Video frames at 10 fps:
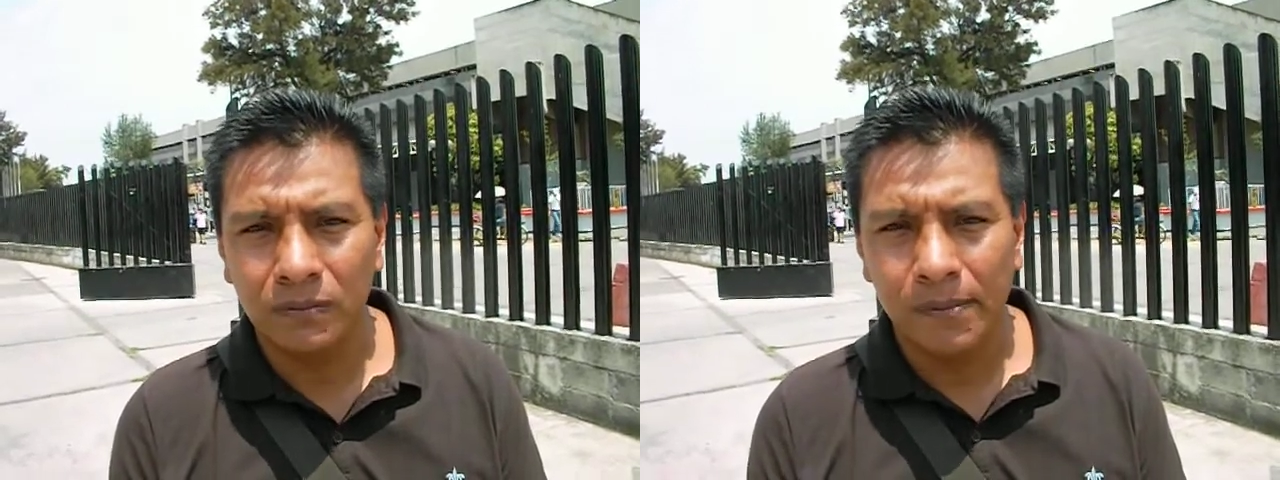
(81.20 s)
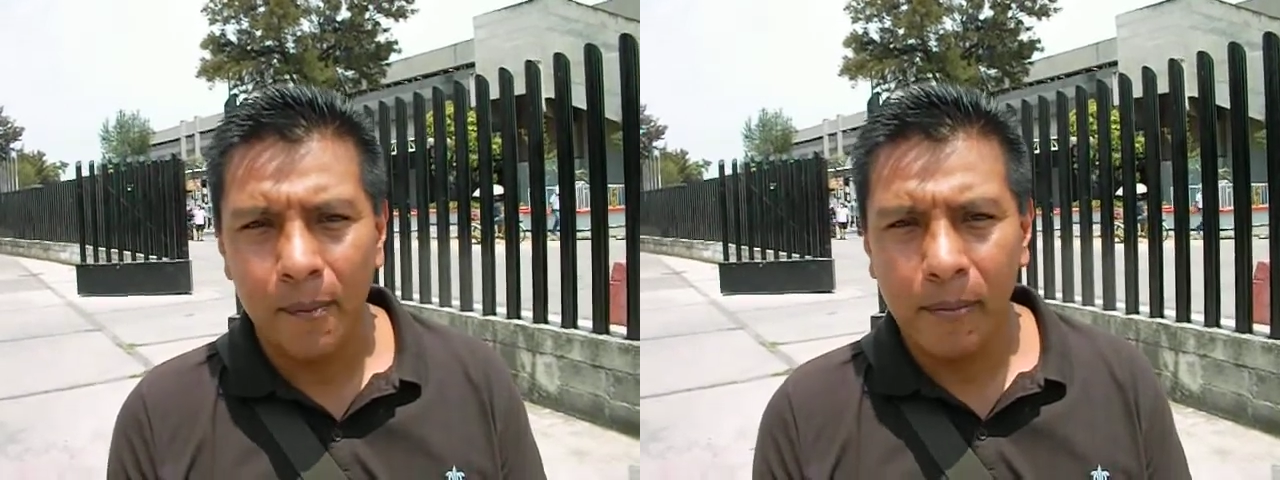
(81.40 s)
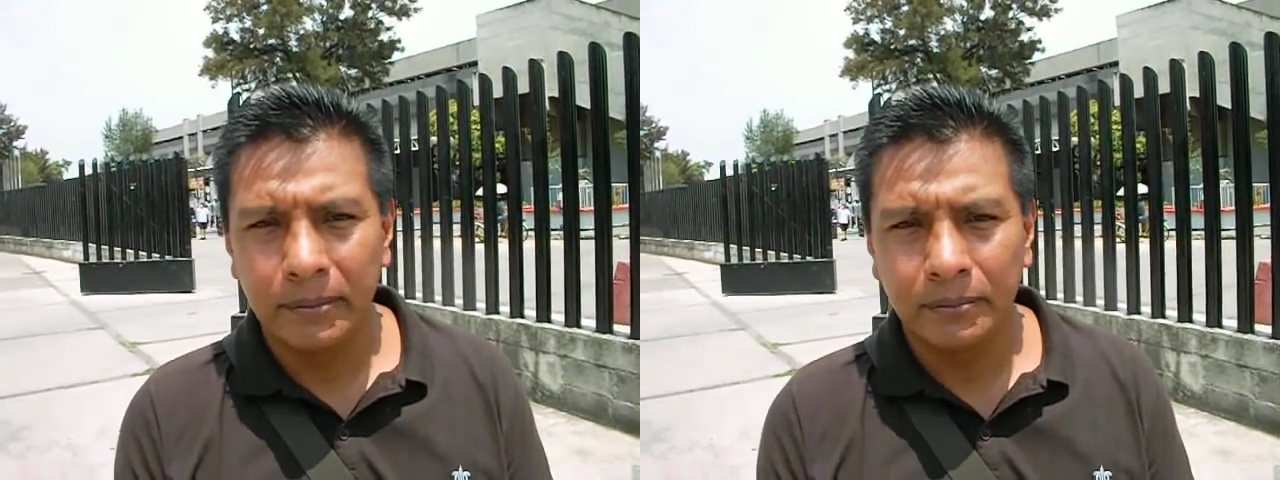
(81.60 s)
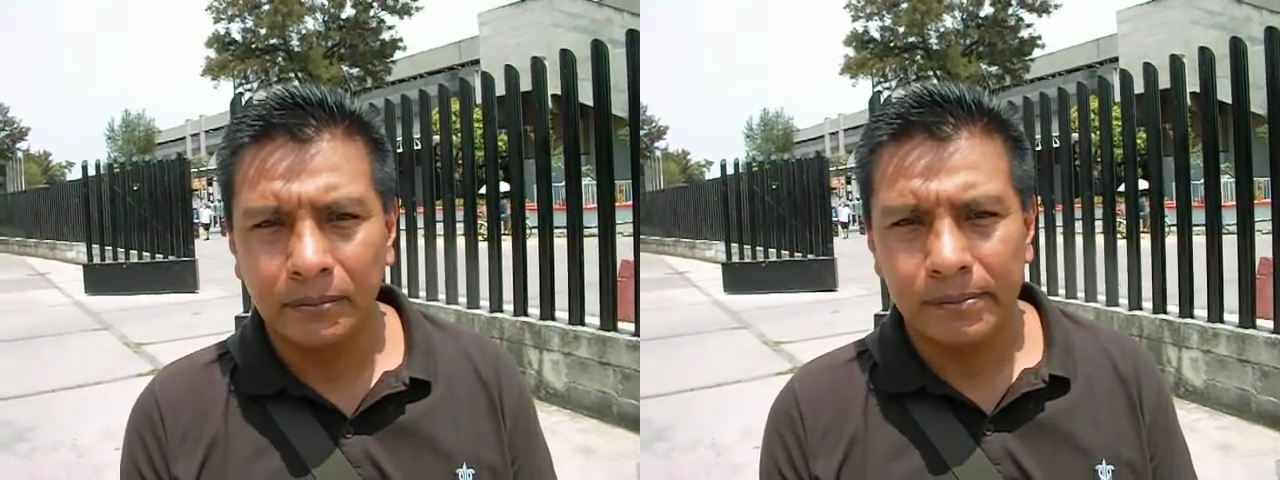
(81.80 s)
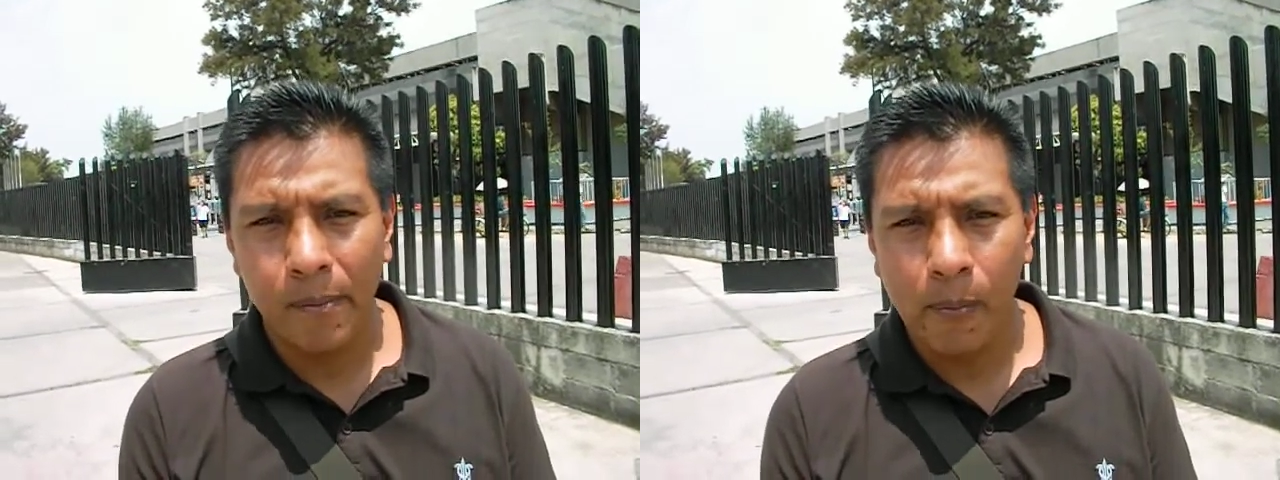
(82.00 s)
¿Cuántos
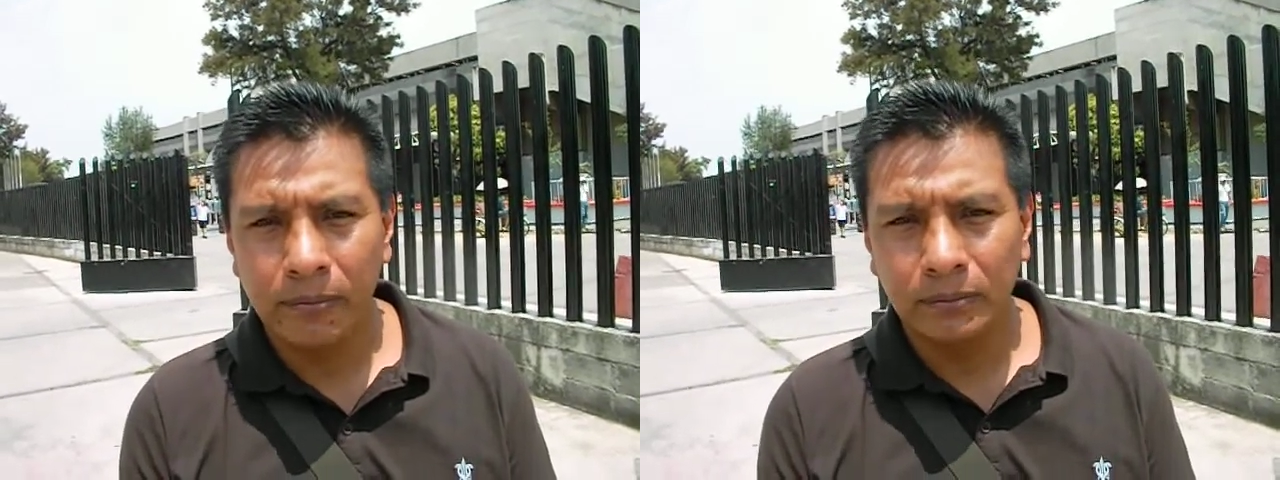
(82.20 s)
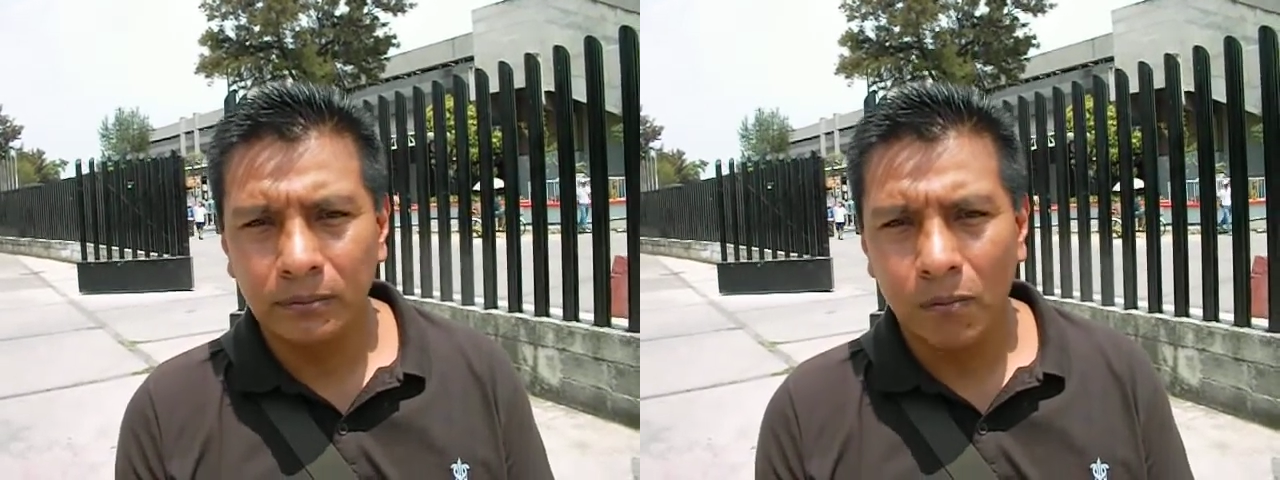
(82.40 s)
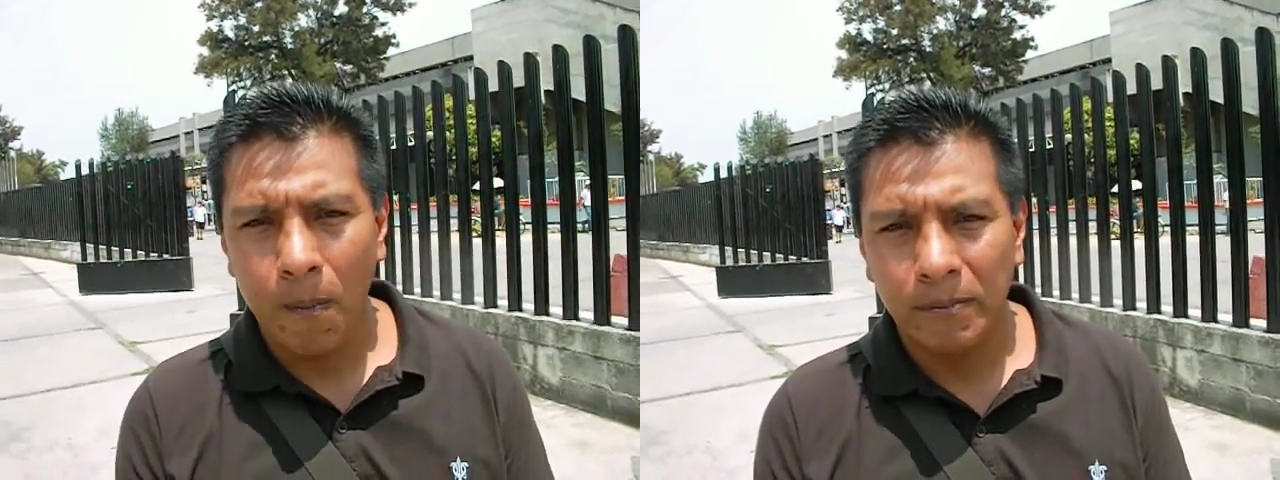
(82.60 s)
rounds va a tirar